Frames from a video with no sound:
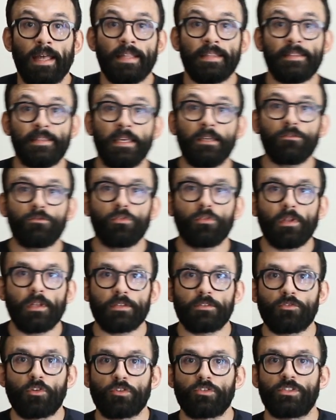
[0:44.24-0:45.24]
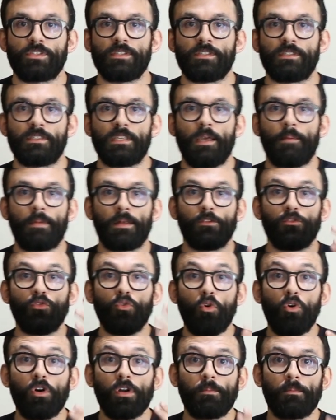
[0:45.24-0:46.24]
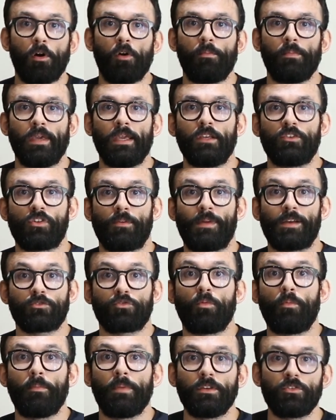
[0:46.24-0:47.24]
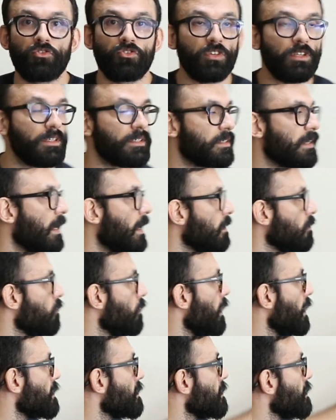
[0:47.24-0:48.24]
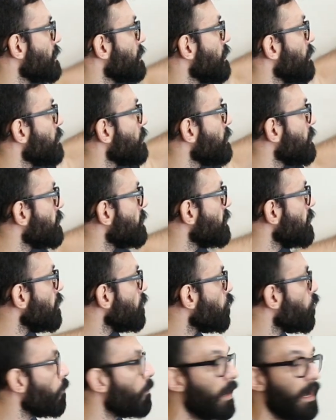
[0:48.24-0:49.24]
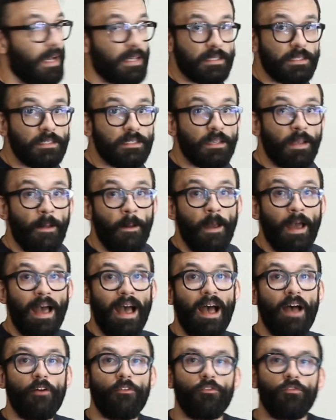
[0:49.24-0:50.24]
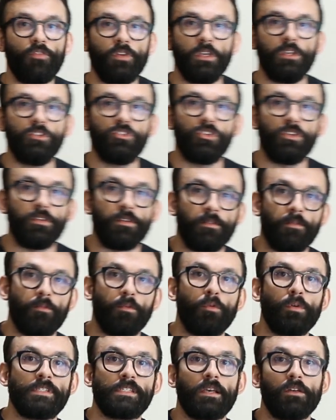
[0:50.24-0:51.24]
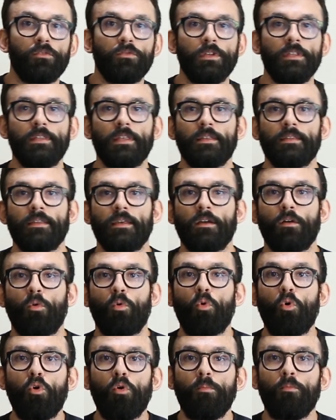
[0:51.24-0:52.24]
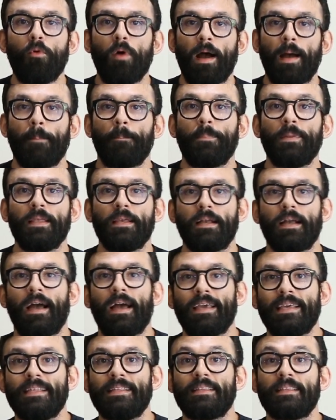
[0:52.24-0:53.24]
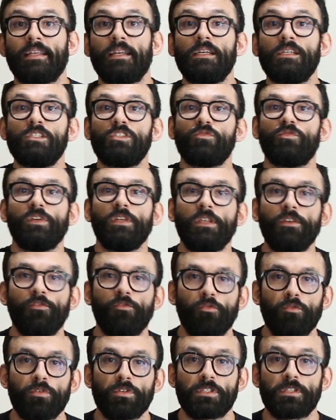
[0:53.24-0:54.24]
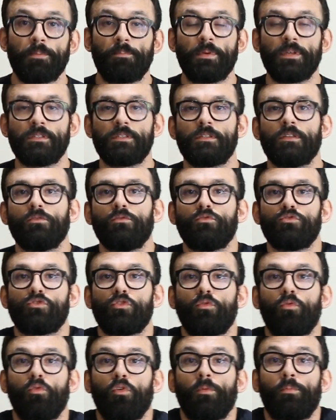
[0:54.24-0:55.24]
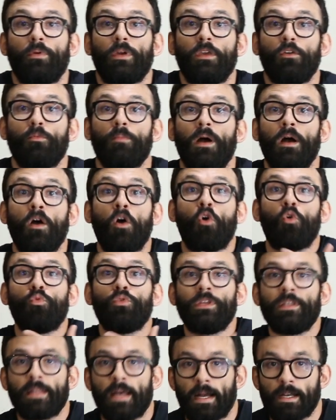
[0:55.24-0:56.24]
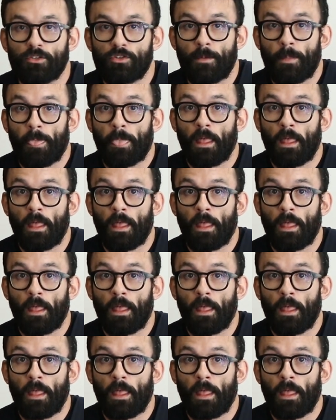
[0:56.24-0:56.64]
Dentro do nosso sistema, normalmente, é mais comumente utilizado essas cinco bases a fim de esse aluno entender como aplicar e transferir força pensando no seu corpo em uma unidade.